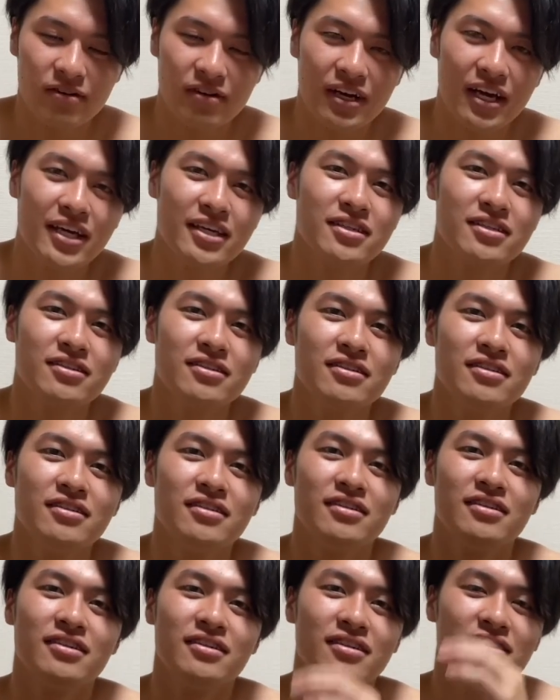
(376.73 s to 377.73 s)
編し集
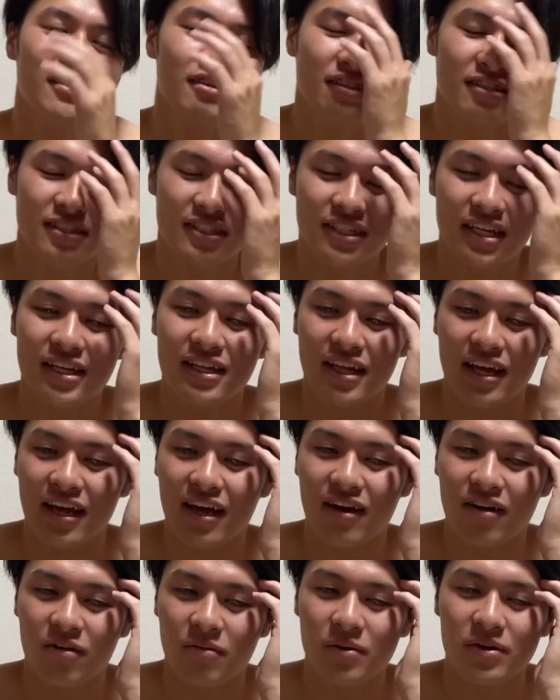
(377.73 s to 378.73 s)
して
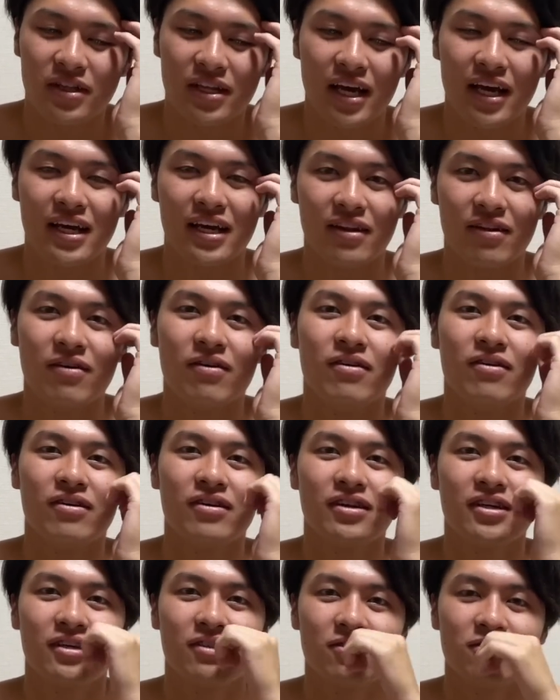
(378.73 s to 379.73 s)
て思ったんやけど、
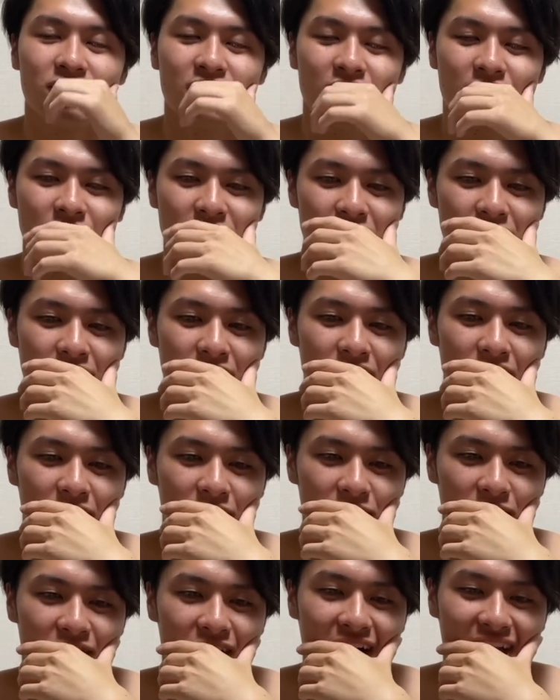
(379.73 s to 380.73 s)
一つ言い忘れてた
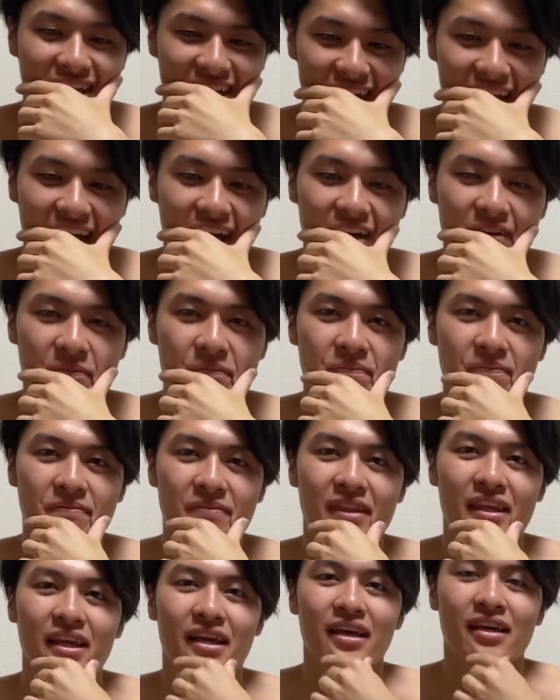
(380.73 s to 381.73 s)
ことがあって、
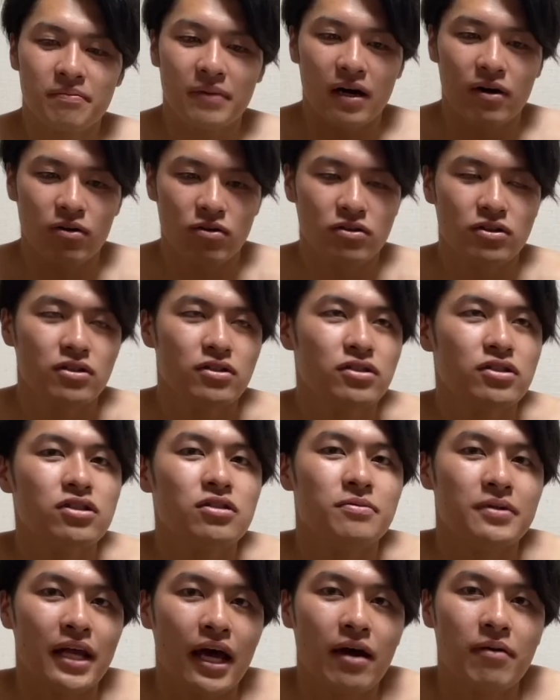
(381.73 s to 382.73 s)
はいまあ、この
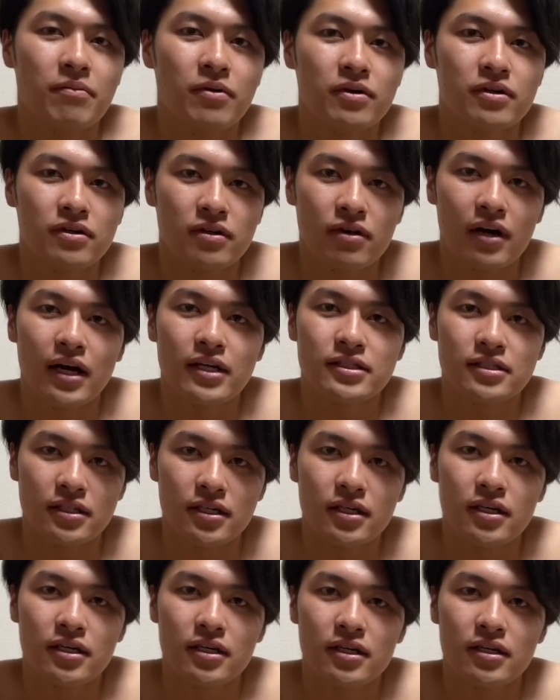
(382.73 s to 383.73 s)
YouTube ね僕のや
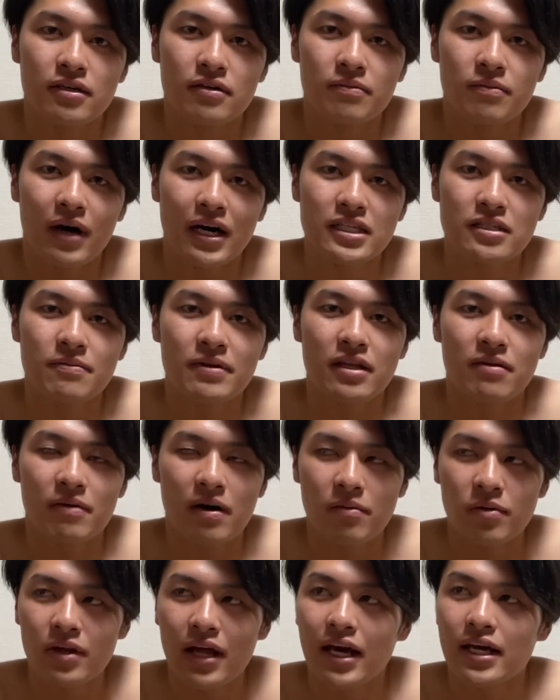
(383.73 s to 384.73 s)
つ、はい初めて間
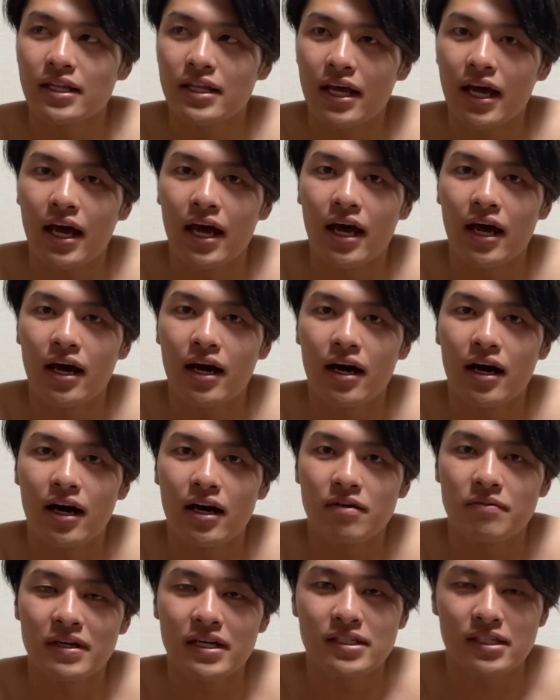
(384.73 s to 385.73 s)
もないんで、は
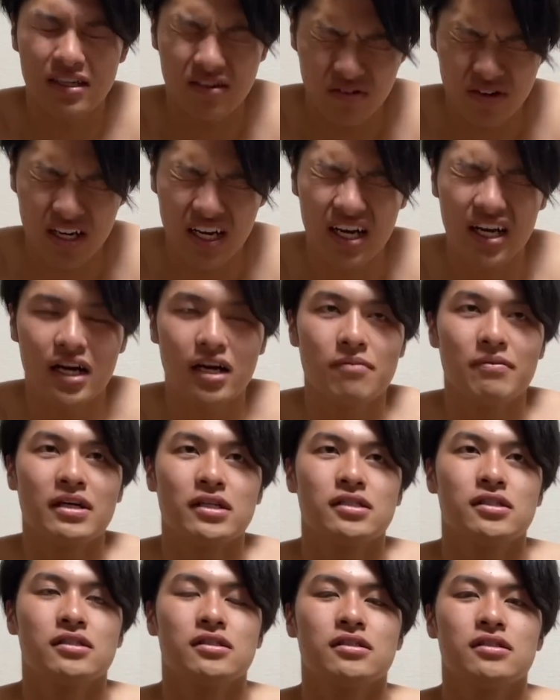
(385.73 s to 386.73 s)
い皆さんにお願いがありま
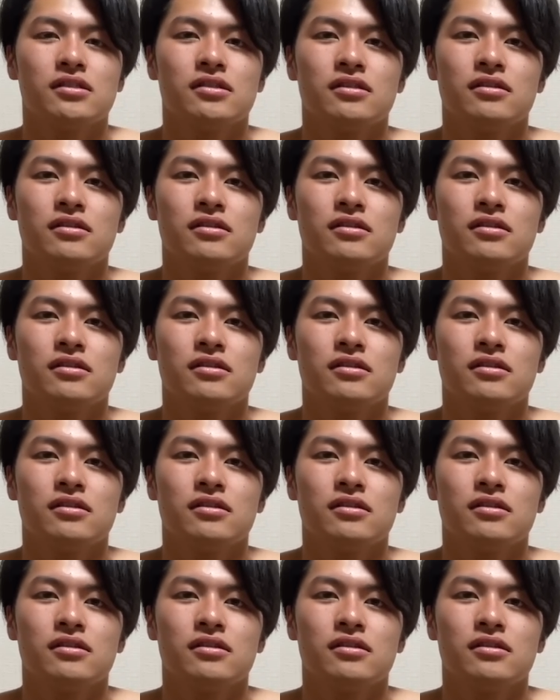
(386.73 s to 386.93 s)
す